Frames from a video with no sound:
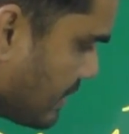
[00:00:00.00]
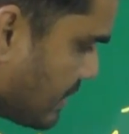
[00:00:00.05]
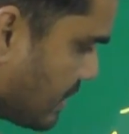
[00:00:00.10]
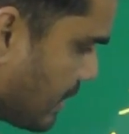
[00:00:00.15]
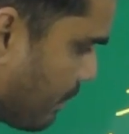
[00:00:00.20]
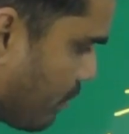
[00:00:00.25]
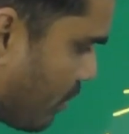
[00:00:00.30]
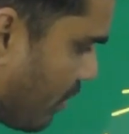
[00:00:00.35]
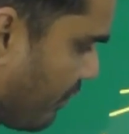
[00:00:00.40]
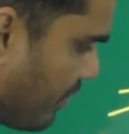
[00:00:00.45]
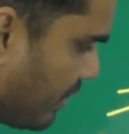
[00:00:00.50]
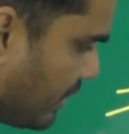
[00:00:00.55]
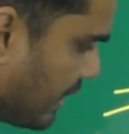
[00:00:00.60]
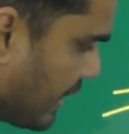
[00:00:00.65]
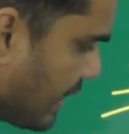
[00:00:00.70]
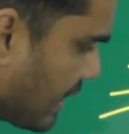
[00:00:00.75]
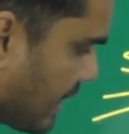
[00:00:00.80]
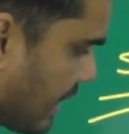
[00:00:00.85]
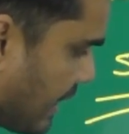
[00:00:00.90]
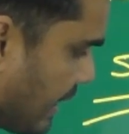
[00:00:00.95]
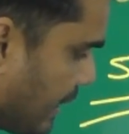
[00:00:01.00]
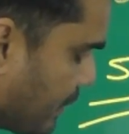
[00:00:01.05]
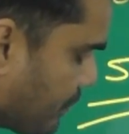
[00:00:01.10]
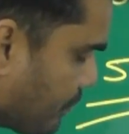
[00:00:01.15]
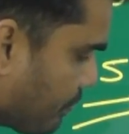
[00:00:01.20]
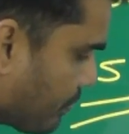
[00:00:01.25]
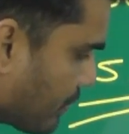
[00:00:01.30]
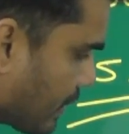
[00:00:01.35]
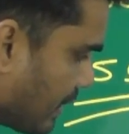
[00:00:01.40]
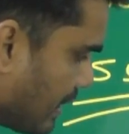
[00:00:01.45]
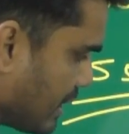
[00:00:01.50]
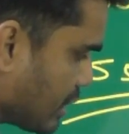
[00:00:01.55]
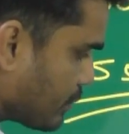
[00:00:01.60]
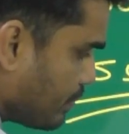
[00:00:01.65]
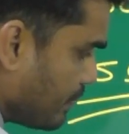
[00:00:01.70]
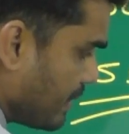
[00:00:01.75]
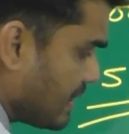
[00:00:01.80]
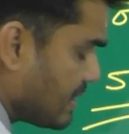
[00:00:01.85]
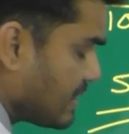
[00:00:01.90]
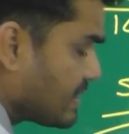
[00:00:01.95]
इसने प्रॉफिट दे रखा है
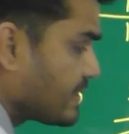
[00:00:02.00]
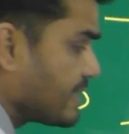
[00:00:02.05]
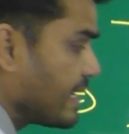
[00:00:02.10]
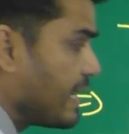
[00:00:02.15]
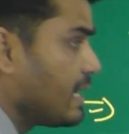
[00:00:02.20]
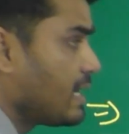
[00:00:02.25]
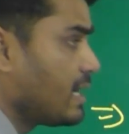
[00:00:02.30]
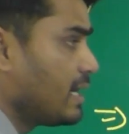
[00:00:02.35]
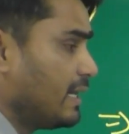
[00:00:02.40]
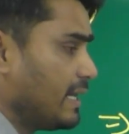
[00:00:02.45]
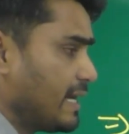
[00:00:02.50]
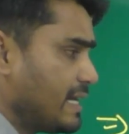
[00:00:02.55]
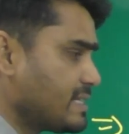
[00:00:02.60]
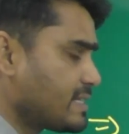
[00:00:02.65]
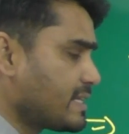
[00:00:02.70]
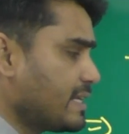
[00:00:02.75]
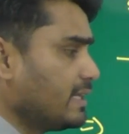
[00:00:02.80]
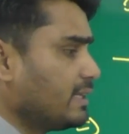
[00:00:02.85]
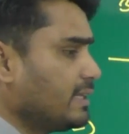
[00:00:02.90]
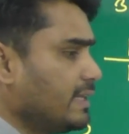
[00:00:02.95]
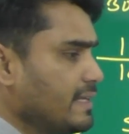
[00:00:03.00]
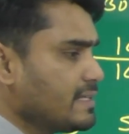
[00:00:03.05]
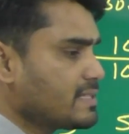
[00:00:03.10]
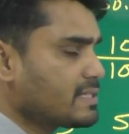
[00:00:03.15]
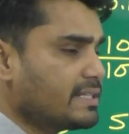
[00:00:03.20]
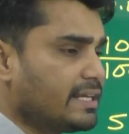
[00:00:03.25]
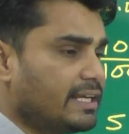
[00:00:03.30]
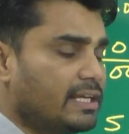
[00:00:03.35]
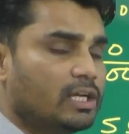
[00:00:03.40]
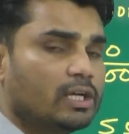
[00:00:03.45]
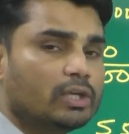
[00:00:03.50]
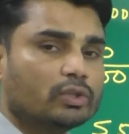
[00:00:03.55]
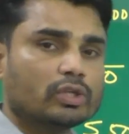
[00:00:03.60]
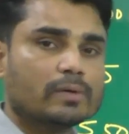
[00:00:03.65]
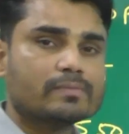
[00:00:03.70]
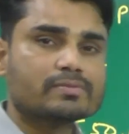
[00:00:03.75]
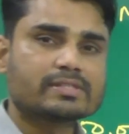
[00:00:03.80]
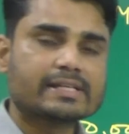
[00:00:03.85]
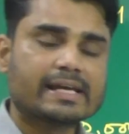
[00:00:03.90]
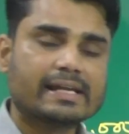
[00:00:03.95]
इसमें से सैलरी लेस की थी इसने
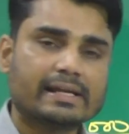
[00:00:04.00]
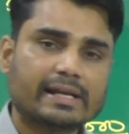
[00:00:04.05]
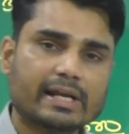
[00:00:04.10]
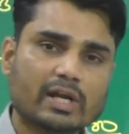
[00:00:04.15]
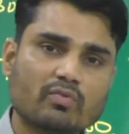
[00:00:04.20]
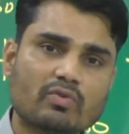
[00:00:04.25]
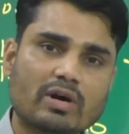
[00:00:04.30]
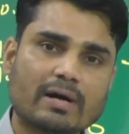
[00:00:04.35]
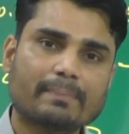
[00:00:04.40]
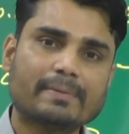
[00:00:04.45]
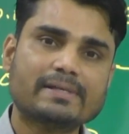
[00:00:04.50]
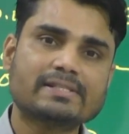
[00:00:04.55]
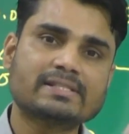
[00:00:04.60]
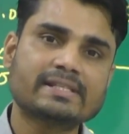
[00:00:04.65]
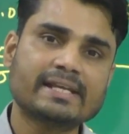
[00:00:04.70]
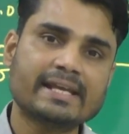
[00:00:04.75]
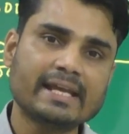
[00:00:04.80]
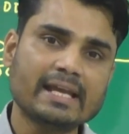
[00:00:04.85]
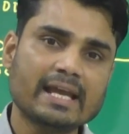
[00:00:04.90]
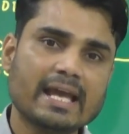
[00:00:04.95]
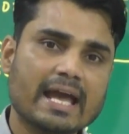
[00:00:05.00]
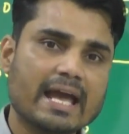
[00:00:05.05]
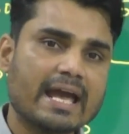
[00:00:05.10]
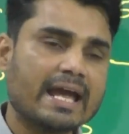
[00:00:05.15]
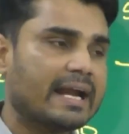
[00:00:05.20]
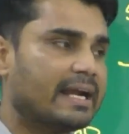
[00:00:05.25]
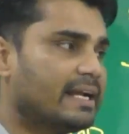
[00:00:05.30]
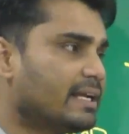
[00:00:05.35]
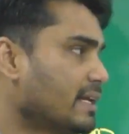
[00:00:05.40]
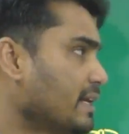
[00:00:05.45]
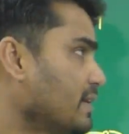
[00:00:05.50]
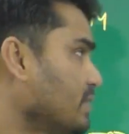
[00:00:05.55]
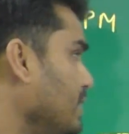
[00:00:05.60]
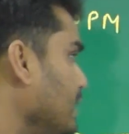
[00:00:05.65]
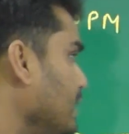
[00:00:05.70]
तो हम सैलरी को वापस से ऐड कर